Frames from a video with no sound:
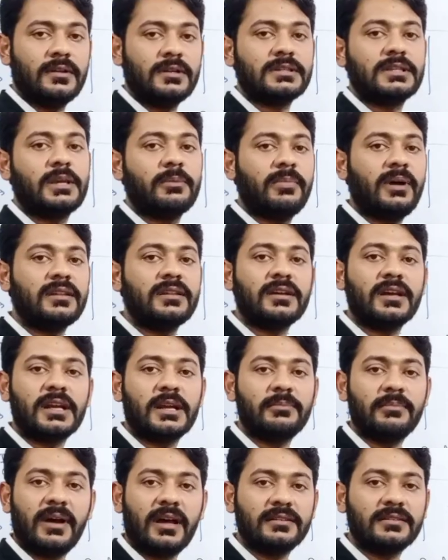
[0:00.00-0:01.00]
इसके बाद
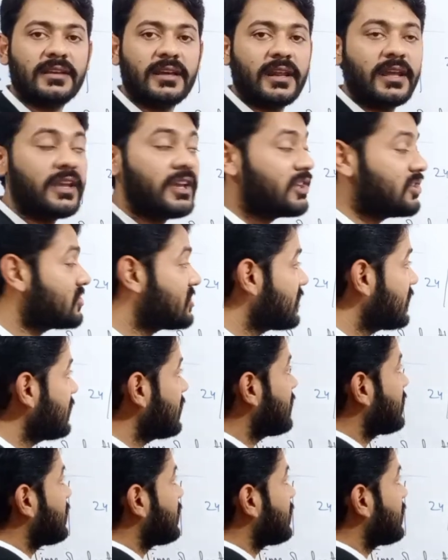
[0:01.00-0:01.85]
अगर हम बात करें इंजरी